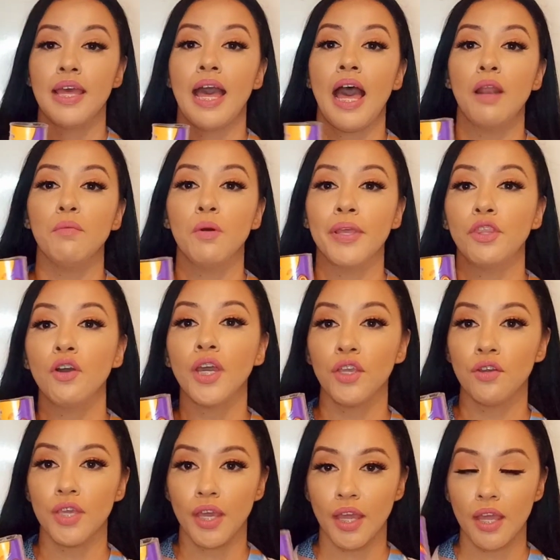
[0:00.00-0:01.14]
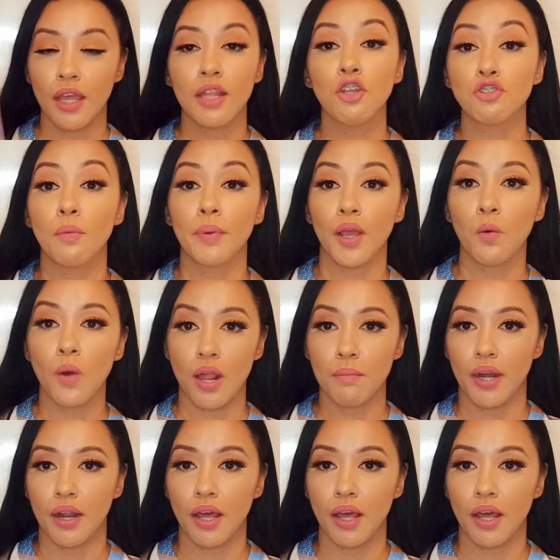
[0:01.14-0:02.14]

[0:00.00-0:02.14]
Al momento que yo llegué, los compré en Walmart.